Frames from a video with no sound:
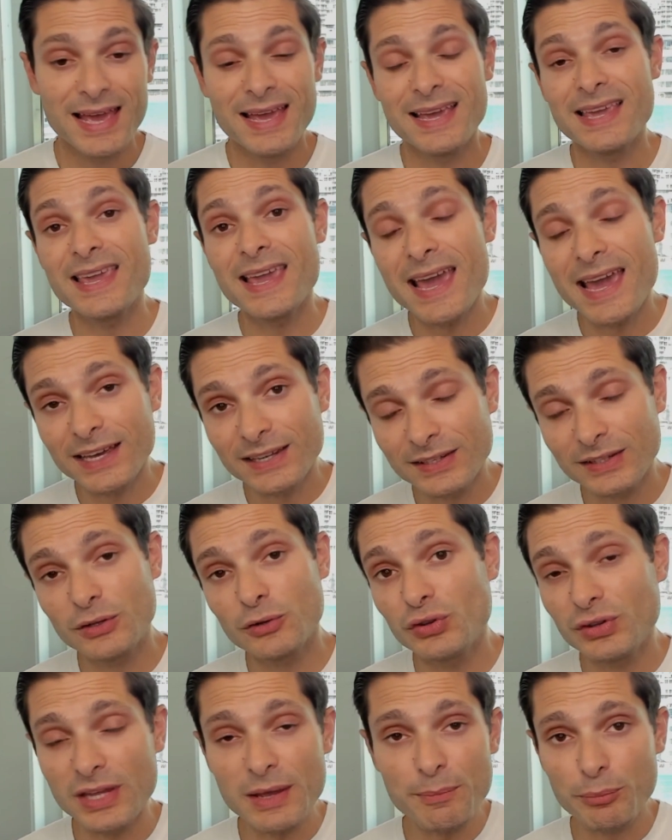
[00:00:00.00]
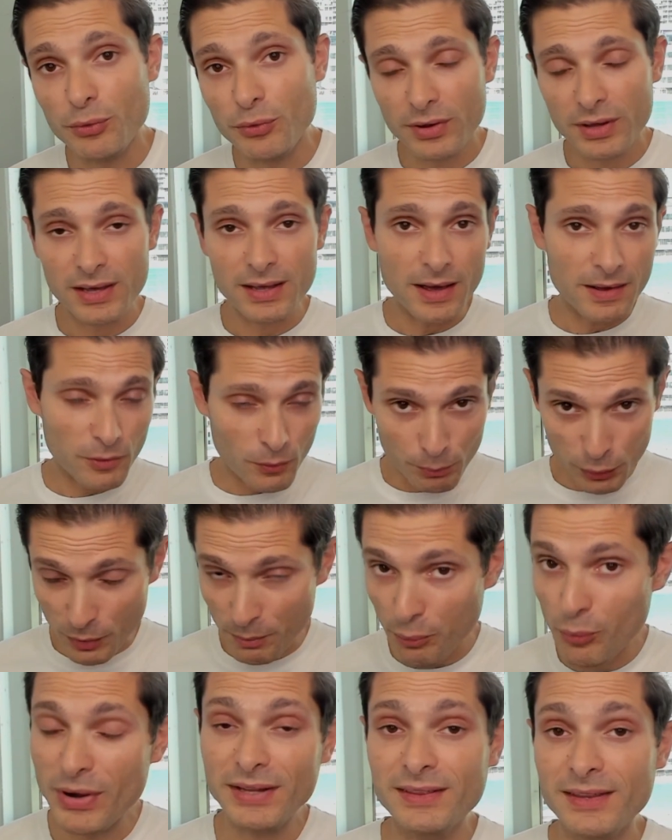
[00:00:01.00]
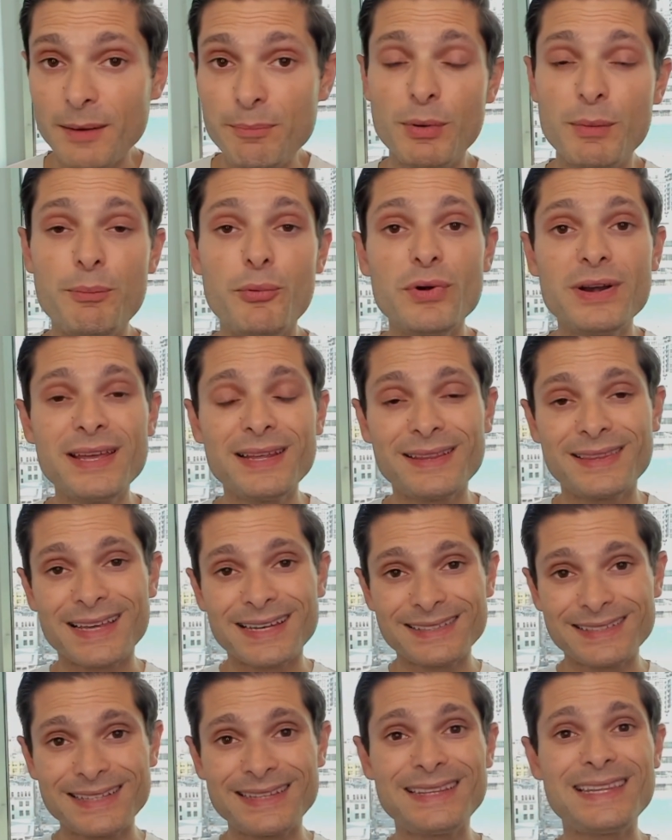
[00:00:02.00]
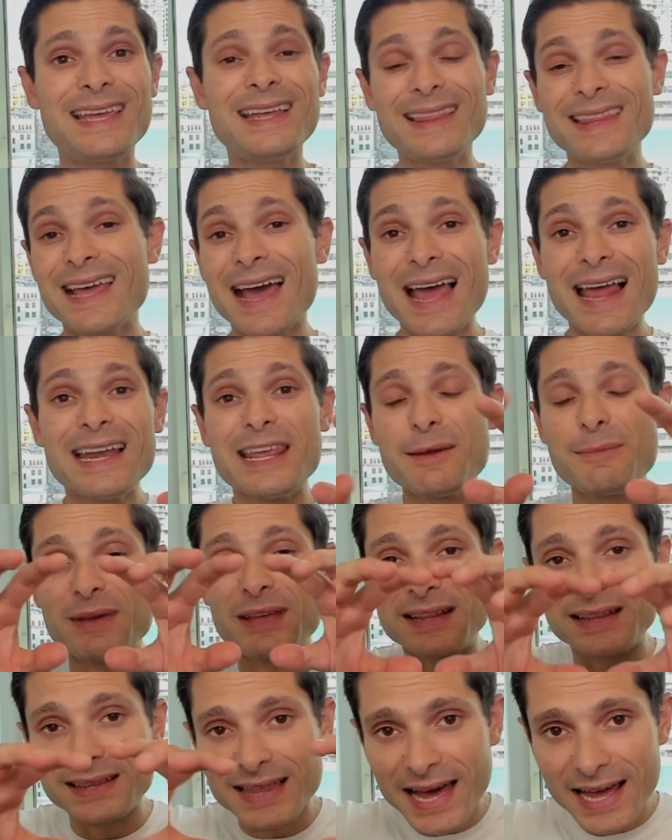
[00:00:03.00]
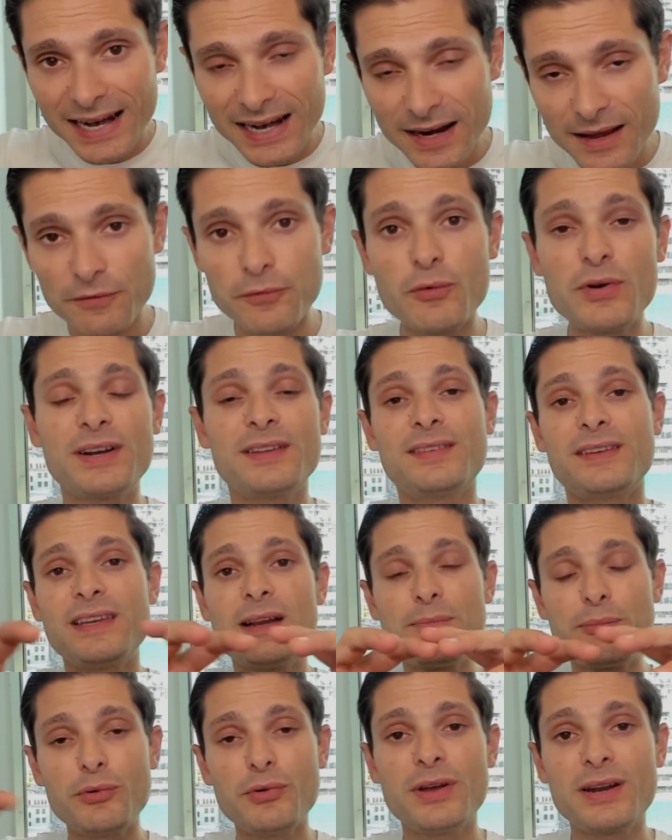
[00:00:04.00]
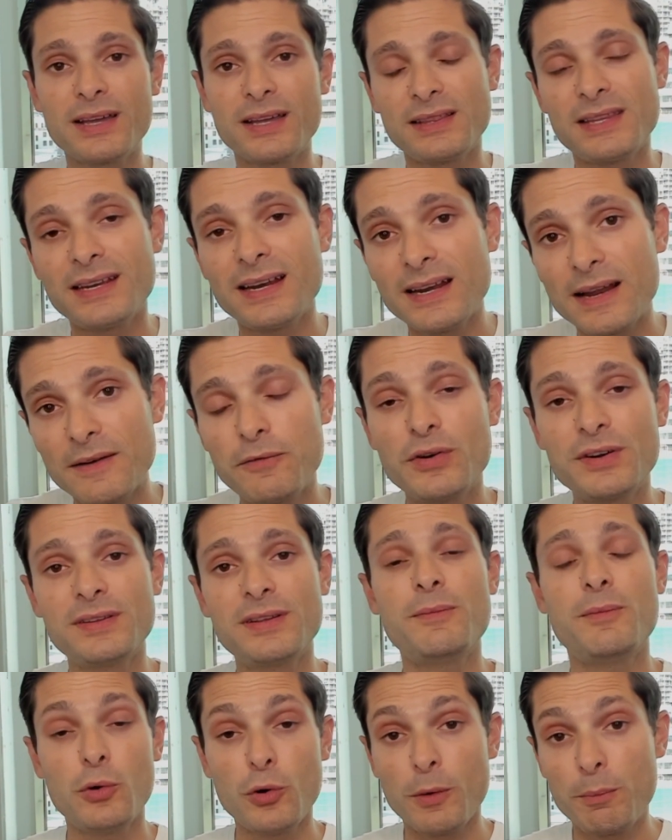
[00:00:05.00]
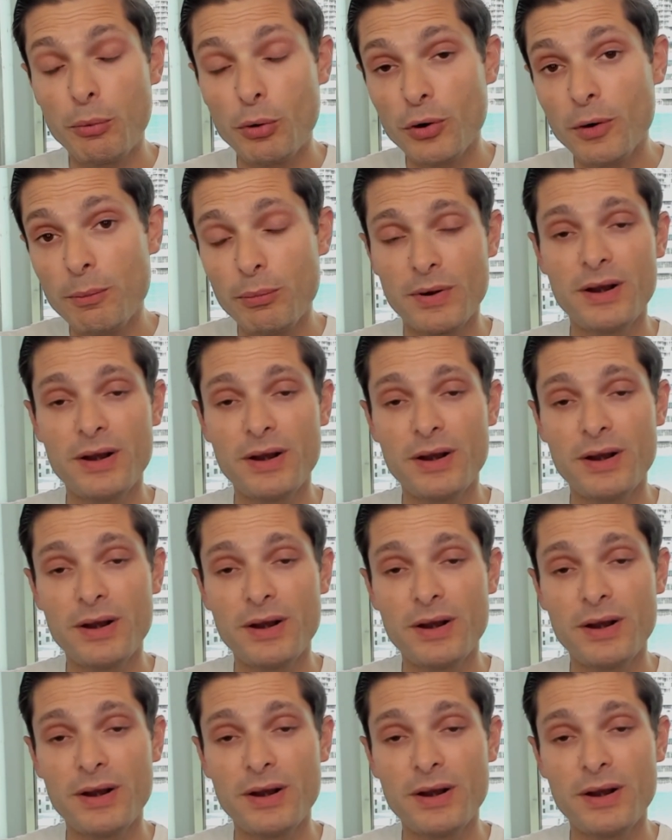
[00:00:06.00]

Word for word: Y este tipo de propuestas populistas tiende a alimentar la fuerza y el poder que tienen las fuerzas, los, polos,